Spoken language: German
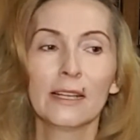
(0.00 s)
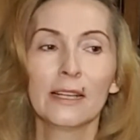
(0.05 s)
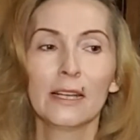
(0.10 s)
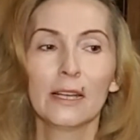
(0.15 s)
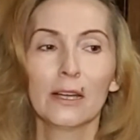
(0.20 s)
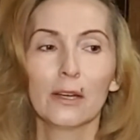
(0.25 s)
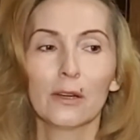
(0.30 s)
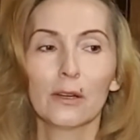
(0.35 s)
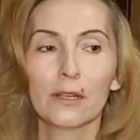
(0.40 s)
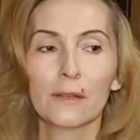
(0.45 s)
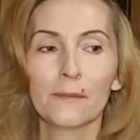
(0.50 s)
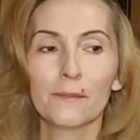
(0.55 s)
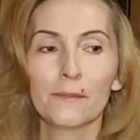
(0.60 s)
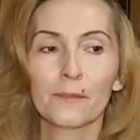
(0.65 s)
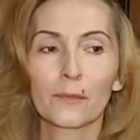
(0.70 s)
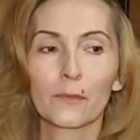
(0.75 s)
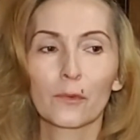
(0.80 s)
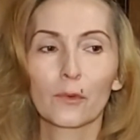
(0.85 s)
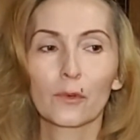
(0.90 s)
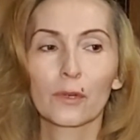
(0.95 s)
Ähm,
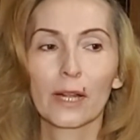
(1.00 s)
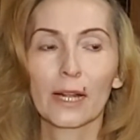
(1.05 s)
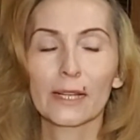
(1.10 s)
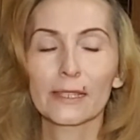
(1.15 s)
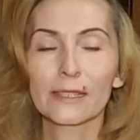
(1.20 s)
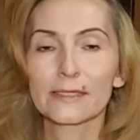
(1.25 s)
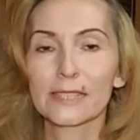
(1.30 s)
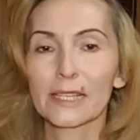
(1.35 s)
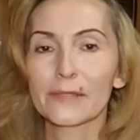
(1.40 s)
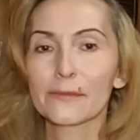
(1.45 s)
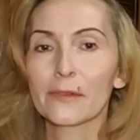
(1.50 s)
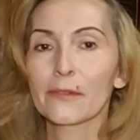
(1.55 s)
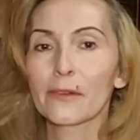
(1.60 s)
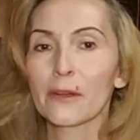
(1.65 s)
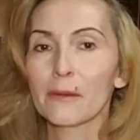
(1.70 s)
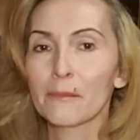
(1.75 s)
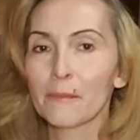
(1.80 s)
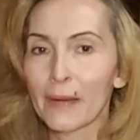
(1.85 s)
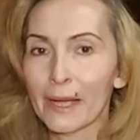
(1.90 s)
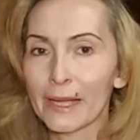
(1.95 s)
oder halt das einfach
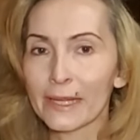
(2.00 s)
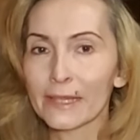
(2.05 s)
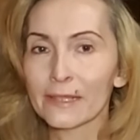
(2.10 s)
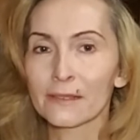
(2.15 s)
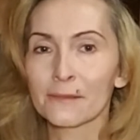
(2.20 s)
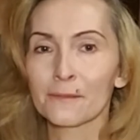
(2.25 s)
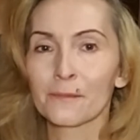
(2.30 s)
vermeiden.